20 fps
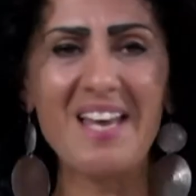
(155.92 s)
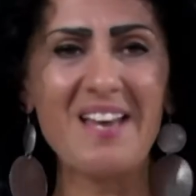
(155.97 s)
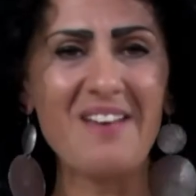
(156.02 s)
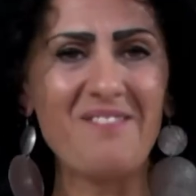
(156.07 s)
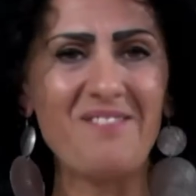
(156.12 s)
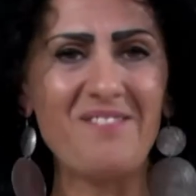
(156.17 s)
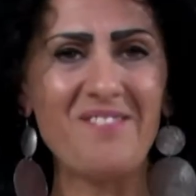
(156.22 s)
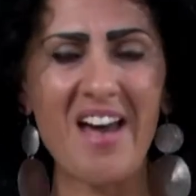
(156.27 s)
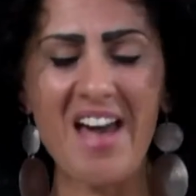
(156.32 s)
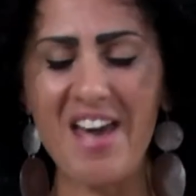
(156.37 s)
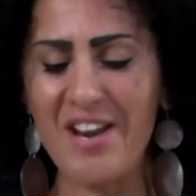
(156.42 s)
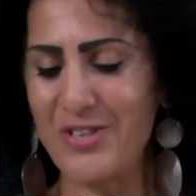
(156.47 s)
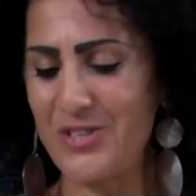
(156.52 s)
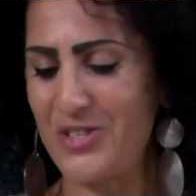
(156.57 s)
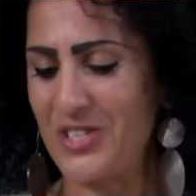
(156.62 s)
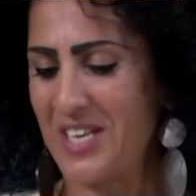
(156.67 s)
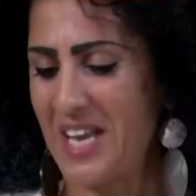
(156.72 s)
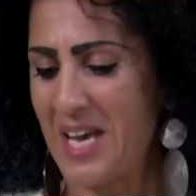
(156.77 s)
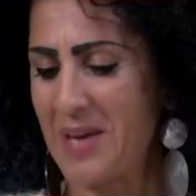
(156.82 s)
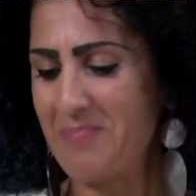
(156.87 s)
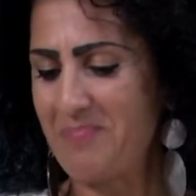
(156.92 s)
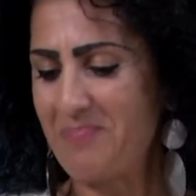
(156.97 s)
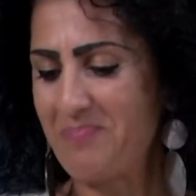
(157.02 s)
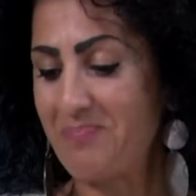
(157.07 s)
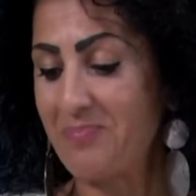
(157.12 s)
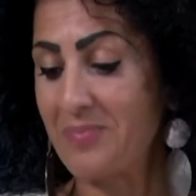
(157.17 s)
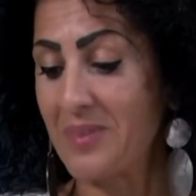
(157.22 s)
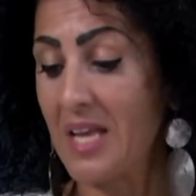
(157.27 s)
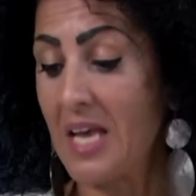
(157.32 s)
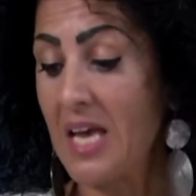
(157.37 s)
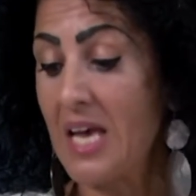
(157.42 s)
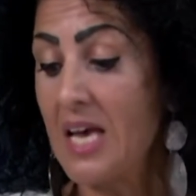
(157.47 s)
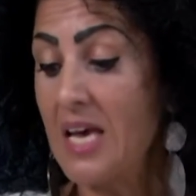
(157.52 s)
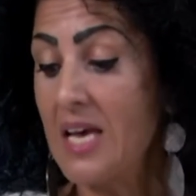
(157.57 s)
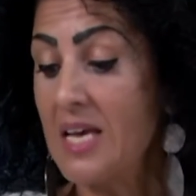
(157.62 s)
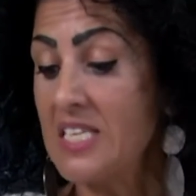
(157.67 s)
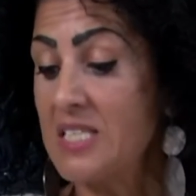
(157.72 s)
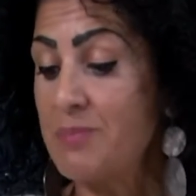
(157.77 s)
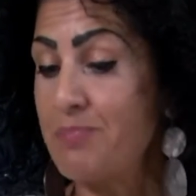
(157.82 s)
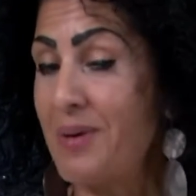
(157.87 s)
Vergine,
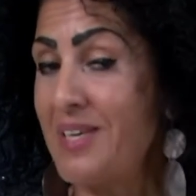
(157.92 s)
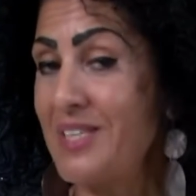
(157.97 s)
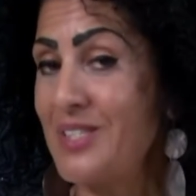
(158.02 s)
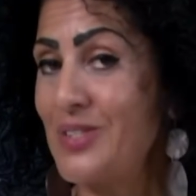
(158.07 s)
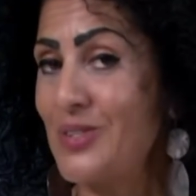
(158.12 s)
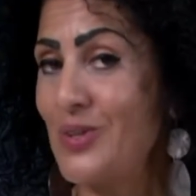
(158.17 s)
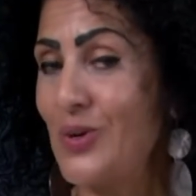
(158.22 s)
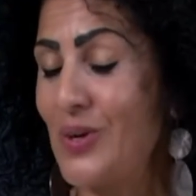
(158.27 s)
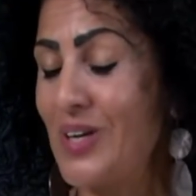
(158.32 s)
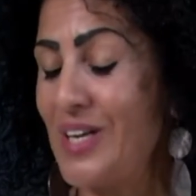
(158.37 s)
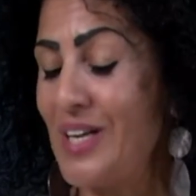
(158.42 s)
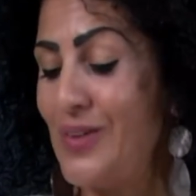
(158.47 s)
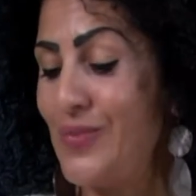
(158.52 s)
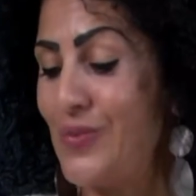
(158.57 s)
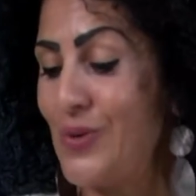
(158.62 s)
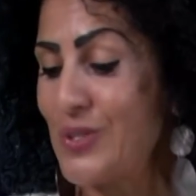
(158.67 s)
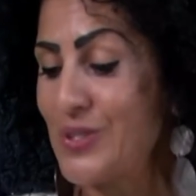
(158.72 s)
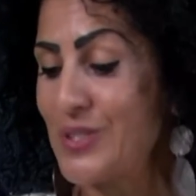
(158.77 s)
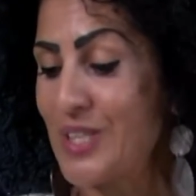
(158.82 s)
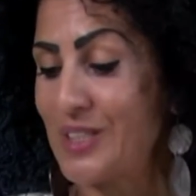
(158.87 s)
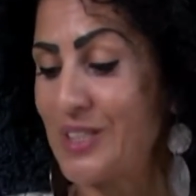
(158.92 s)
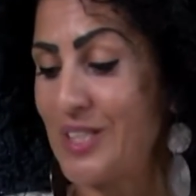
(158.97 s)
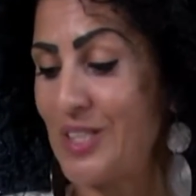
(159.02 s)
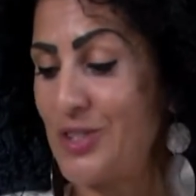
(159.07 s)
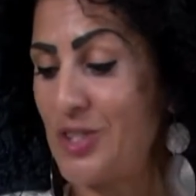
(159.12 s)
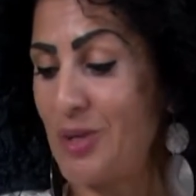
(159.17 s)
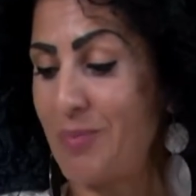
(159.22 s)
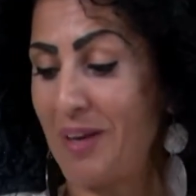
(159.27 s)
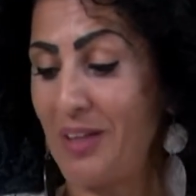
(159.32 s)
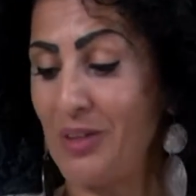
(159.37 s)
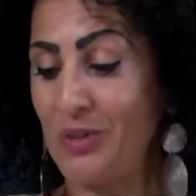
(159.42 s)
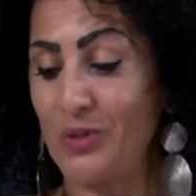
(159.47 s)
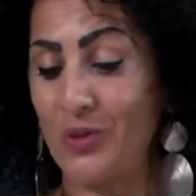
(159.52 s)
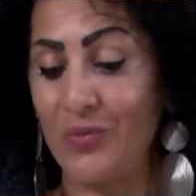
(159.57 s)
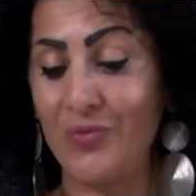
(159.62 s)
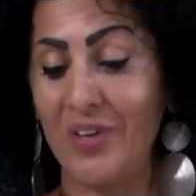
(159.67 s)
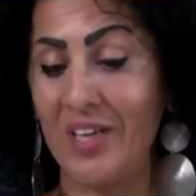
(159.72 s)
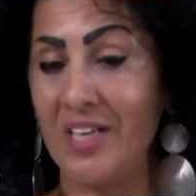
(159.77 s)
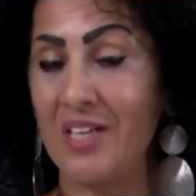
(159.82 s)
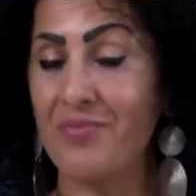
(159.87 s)
spesso il vostro atteggiamento
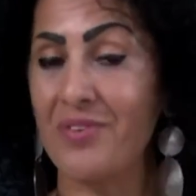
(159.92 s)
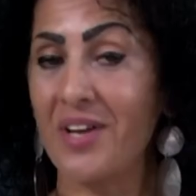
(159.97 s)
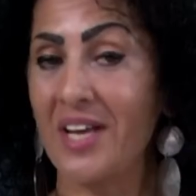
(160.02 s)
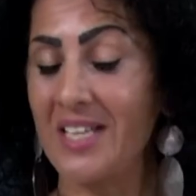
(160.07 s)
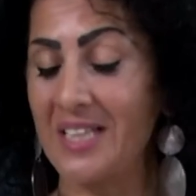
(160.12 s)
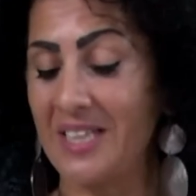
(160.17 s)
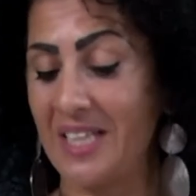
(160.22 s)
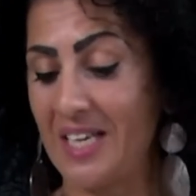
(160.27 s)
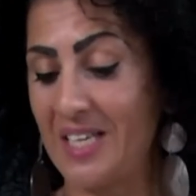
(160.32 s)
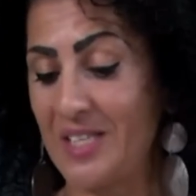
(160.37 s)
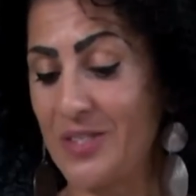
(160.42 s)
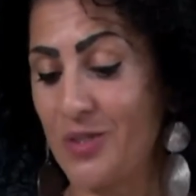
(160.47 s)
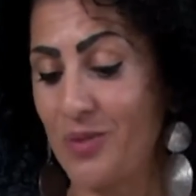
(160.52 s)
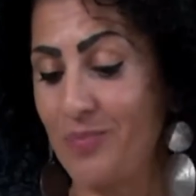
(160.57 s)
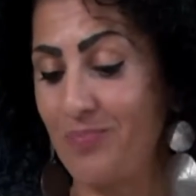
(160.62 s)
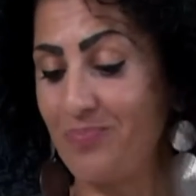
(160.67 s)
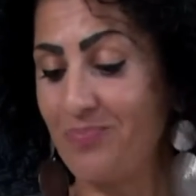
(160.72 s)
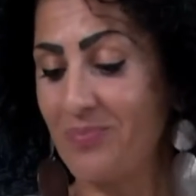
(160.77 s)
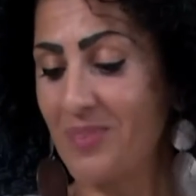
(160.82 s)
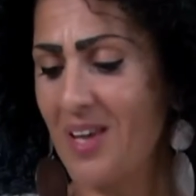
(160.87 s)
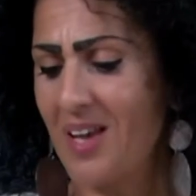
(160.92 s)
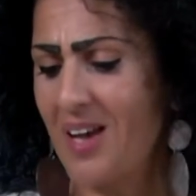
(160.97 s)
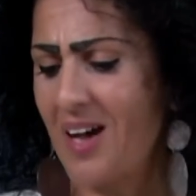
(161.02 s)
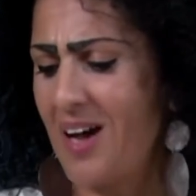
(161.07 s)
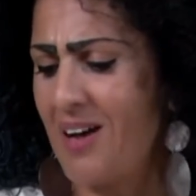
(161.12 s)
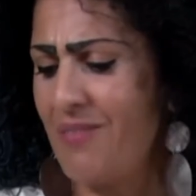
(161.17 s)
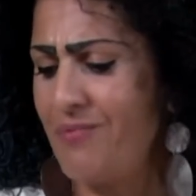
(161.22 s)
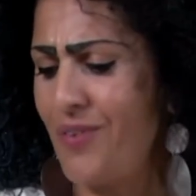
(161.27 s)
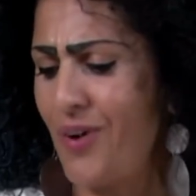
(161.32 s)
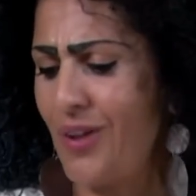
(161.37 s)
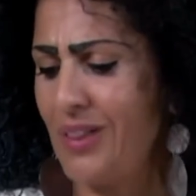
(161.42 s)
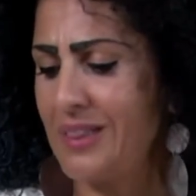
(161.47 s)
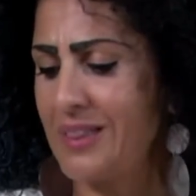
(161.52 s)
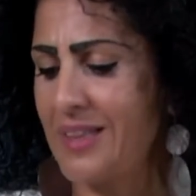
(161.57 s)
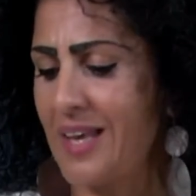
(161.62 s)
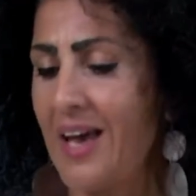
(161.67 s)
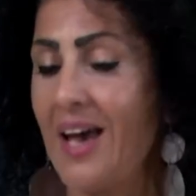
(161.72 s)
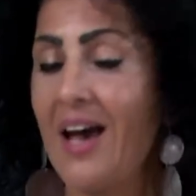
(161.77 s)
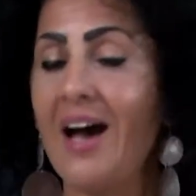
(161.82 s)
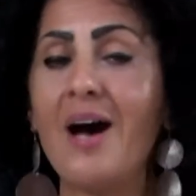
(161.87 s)
viene frainteso. A
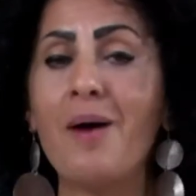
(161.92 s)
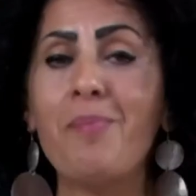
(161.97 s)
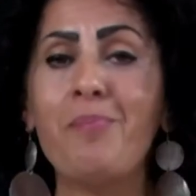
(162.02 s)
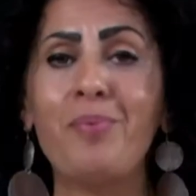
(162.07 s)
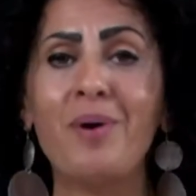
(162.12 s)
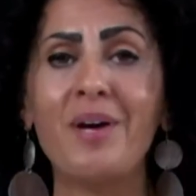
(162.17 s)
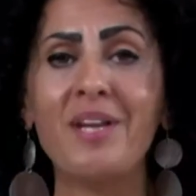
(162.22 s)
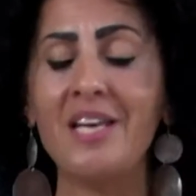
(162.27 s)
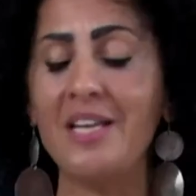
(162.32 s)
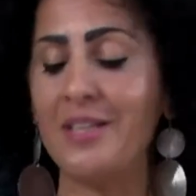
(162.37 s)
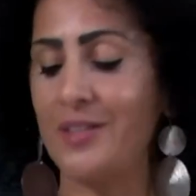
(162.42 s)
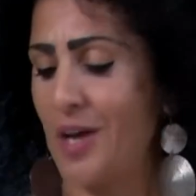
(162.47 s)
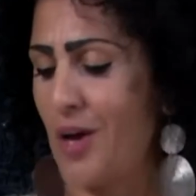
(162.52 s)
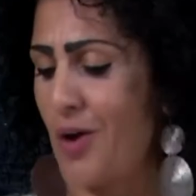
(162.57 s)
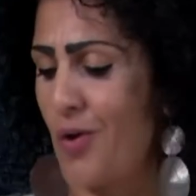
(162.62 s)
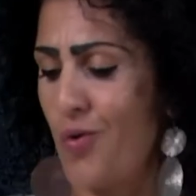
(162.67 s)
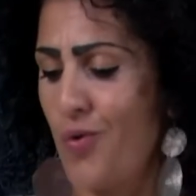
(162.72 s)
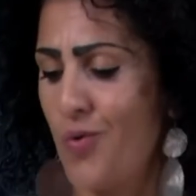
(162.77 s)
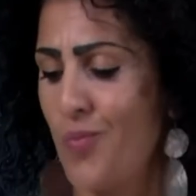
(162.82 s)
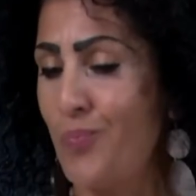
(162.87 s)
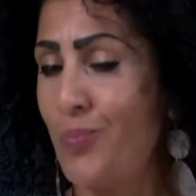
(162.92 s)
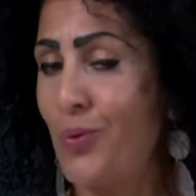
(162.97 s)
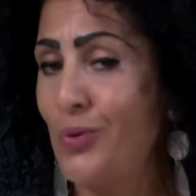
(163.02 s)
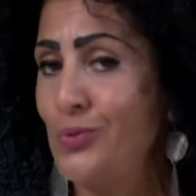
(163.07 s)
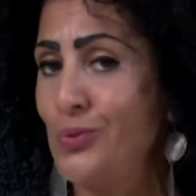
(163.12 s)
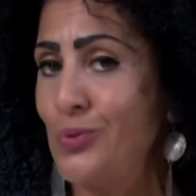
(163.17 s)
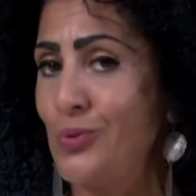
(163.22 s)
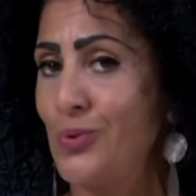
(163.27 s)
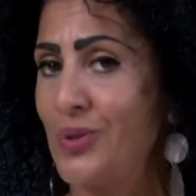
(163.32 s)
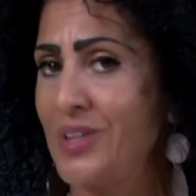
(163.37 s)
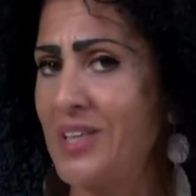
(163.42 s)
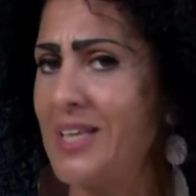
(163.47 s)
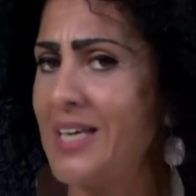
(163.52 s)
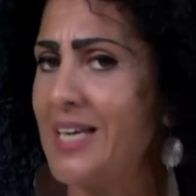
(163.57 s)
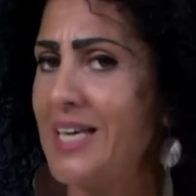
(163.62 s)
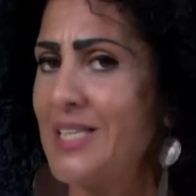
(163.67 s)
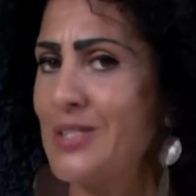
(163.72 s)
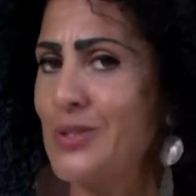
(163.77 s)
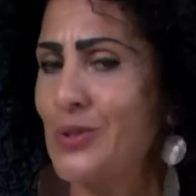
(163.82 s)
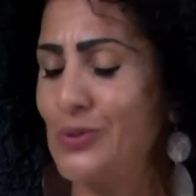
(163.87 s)
volte apparite un po' duri
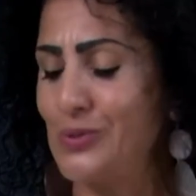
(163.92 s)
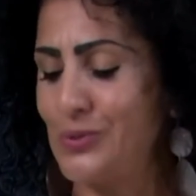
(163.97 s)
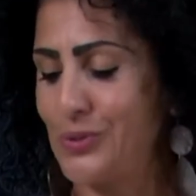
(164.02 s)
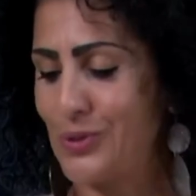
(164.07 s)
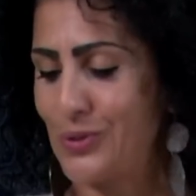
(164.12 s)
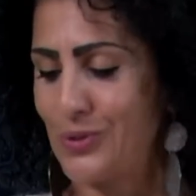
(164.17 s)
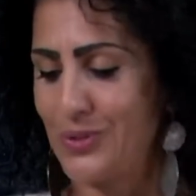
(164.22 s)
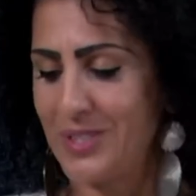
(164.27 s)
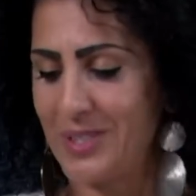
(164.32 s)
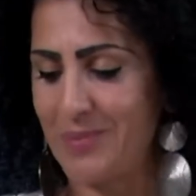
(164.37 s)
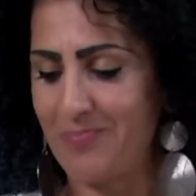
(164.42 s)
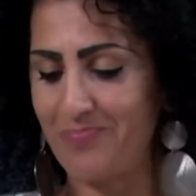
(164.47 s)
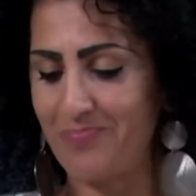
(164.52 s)
e scontrosi.